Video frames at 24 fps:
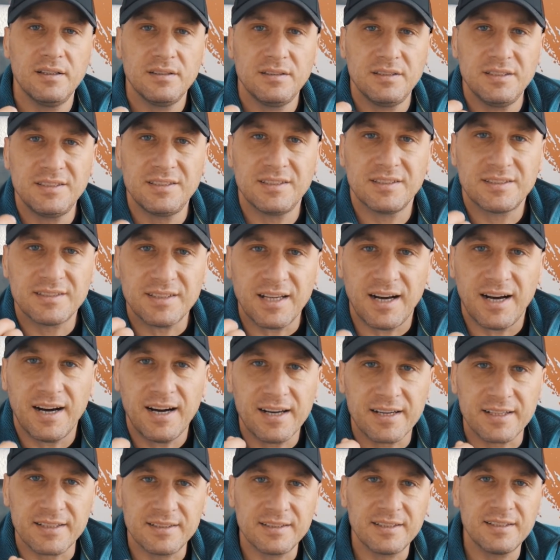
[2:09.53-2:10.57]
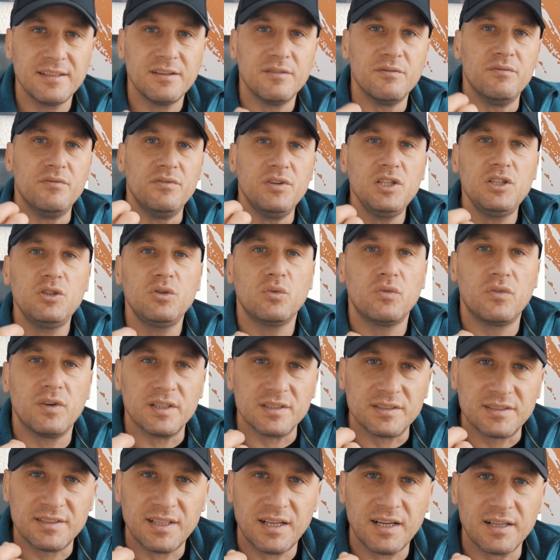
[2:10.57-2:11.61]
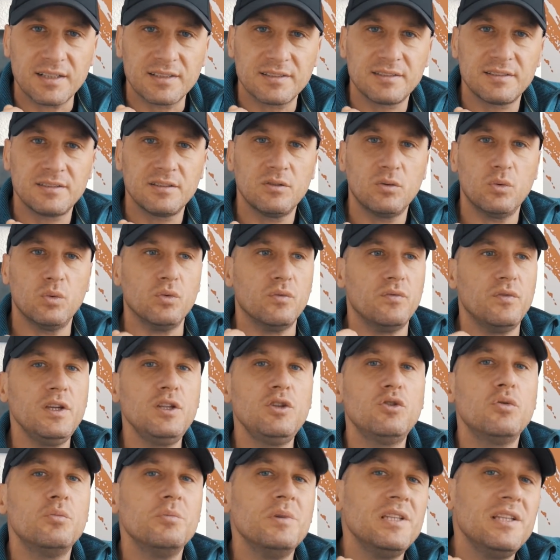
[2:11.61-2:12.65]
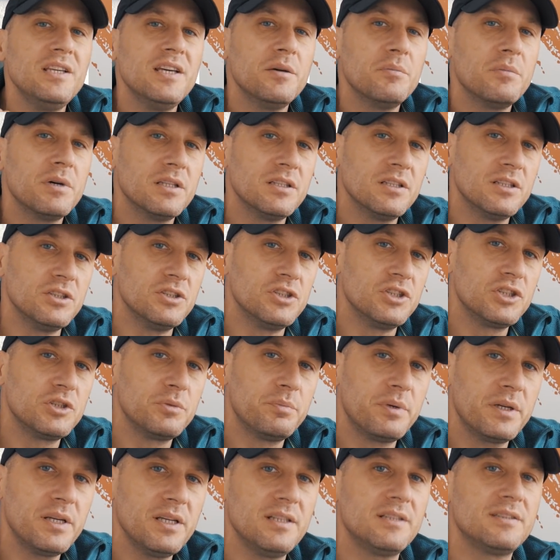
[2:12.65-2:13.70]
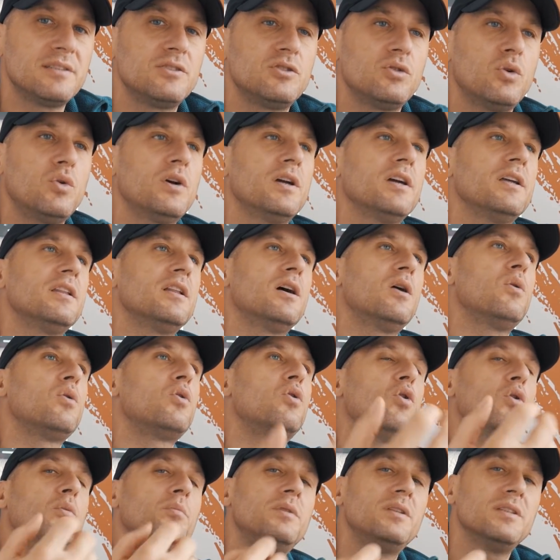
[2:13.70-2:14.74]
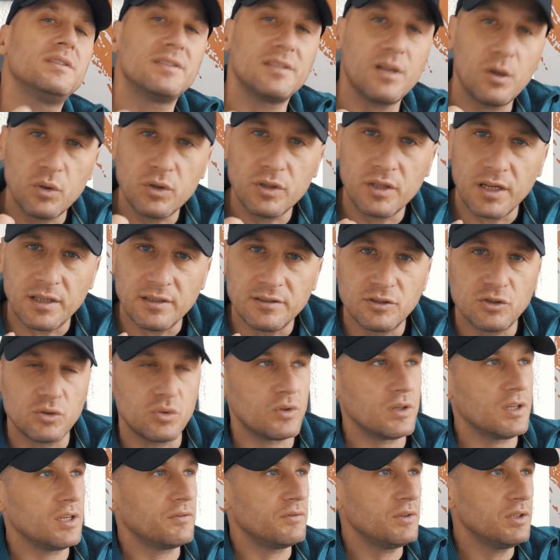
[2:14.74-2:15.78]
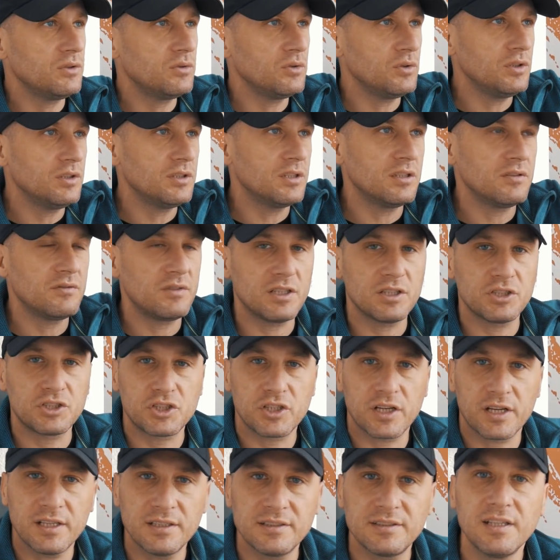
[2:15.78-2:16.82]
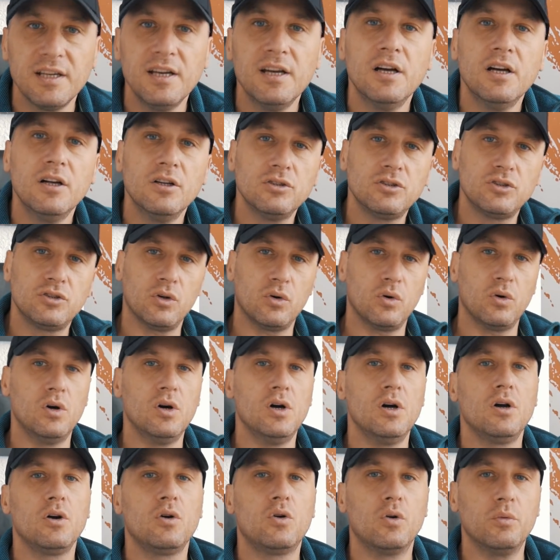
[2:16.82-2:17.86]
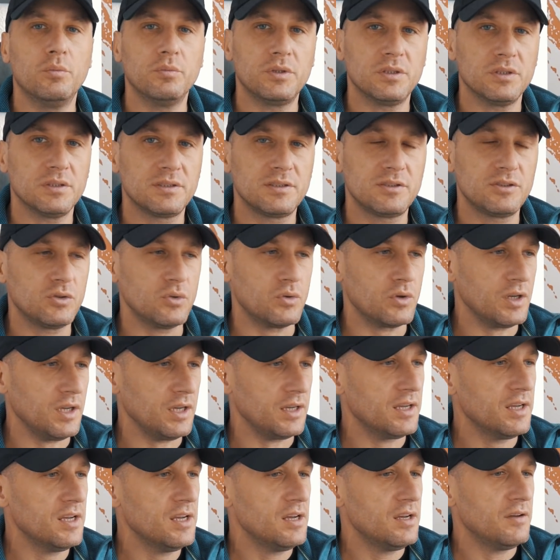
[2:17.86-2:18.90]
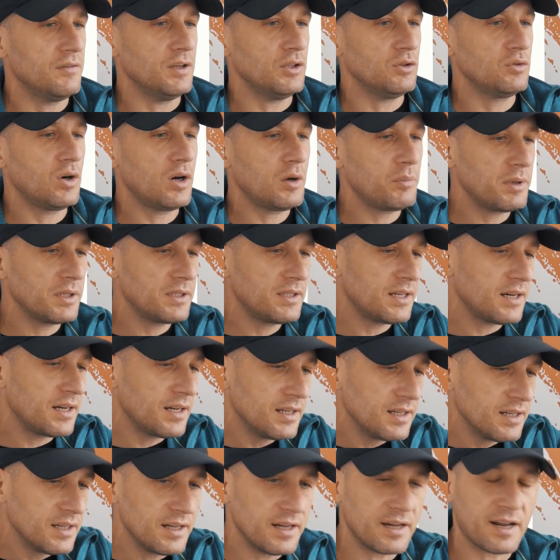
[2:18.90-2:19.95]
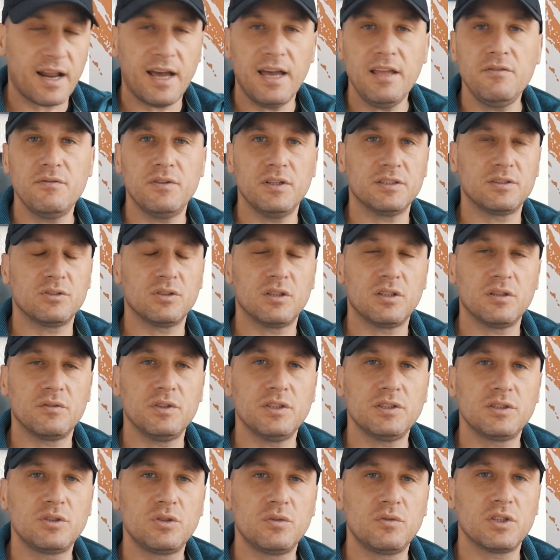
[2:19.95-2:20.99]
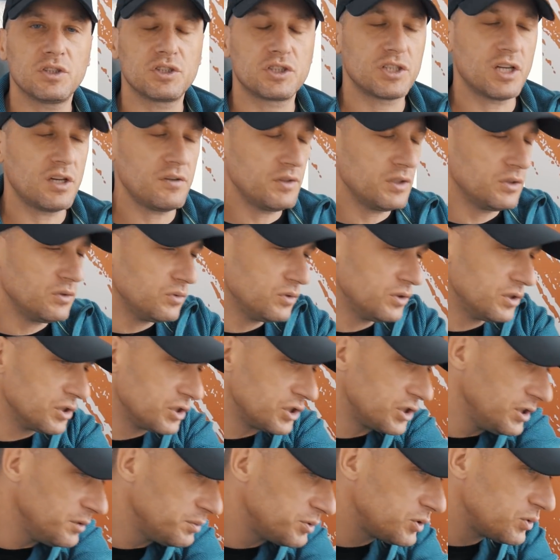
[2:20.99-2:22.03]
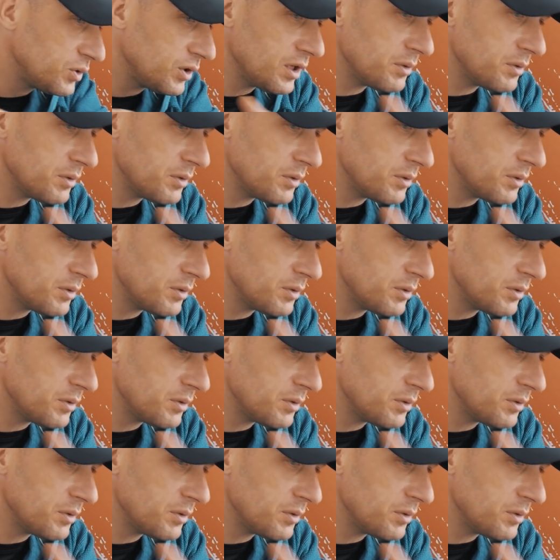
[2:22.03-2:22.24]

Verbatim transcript: Dieses Art, wie du was sagst und wie du mit jemandem sprichst, so genau kommt es auch dann zurück. Wie du in den Wald schreist, so kommt das zurück. Wenn du aber da rein wirst oder wirst du was schaffen und dann schiebst du